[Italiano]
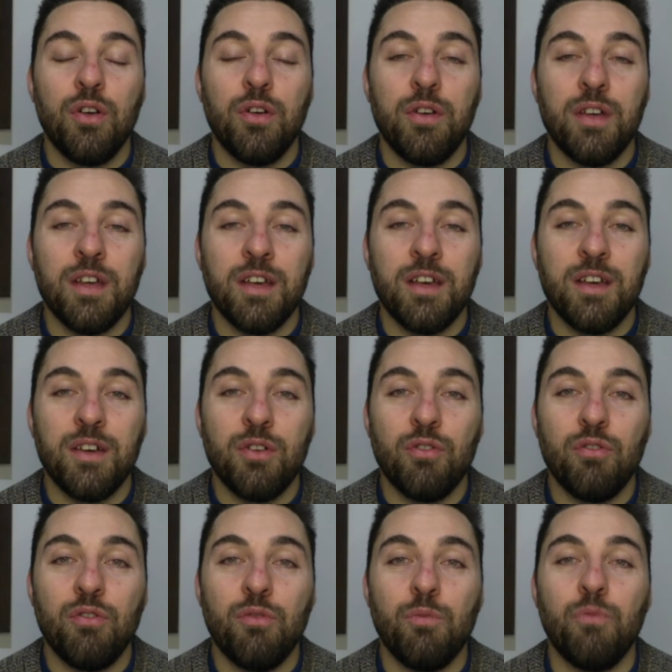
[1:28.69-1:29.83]
eh,
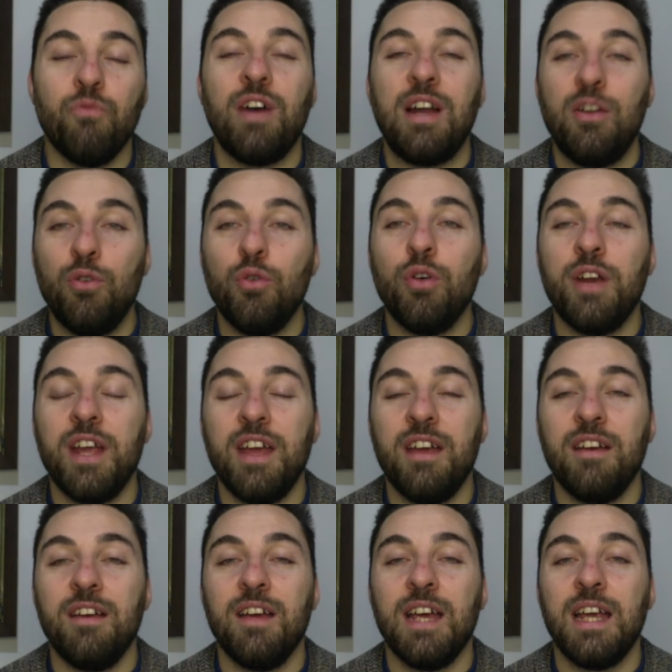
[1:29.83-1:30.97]
valore
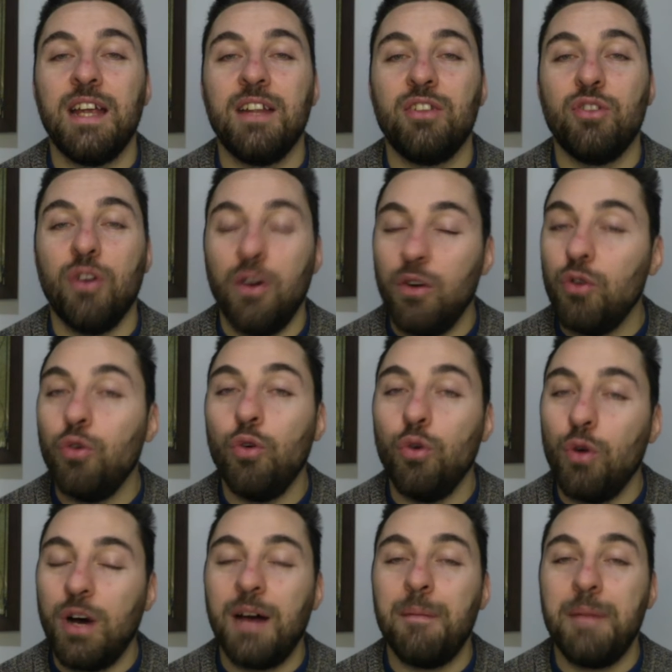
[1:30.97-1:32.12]
tolgo
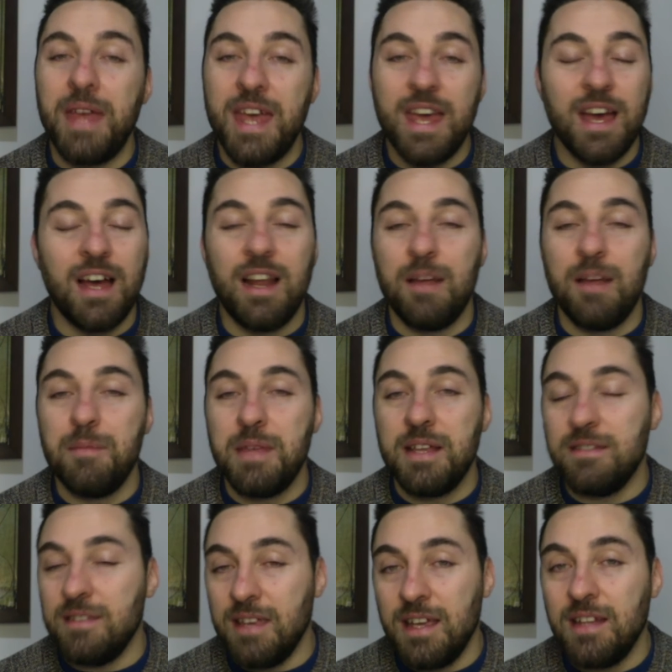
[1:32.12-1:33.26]
a me, alla mia
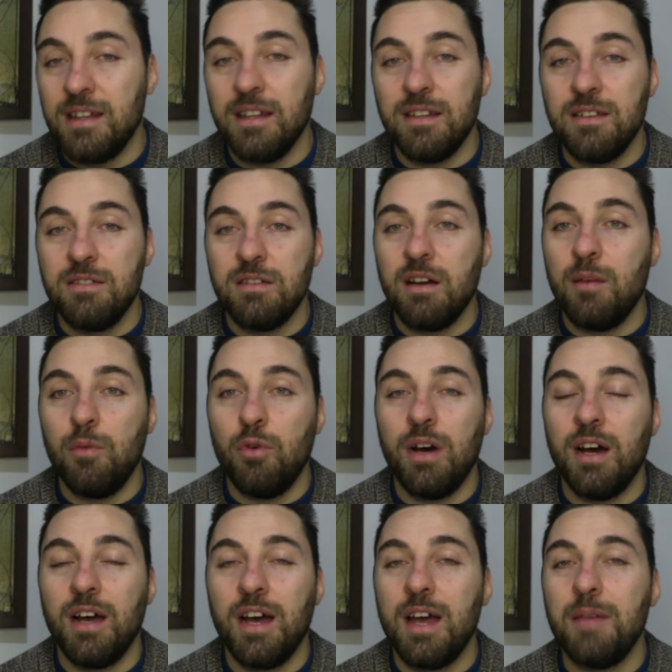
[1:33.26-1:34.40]
azienda, diciamo,
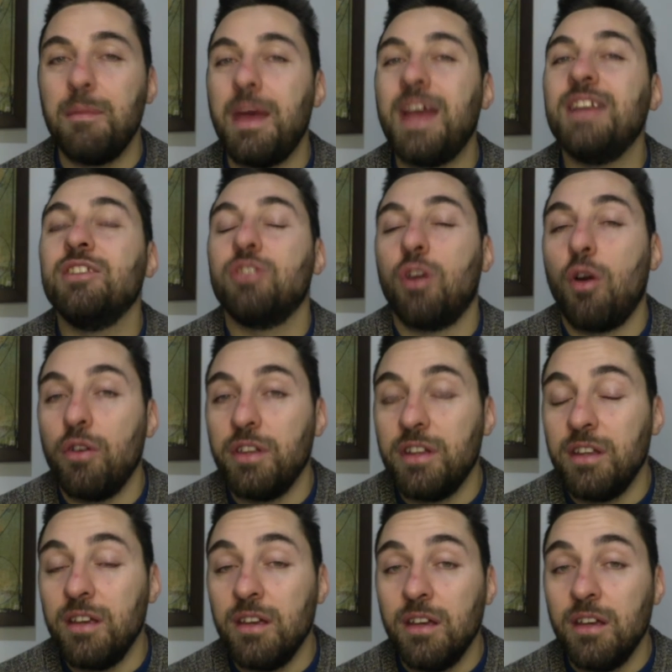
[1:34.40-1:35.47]
ai miei introiti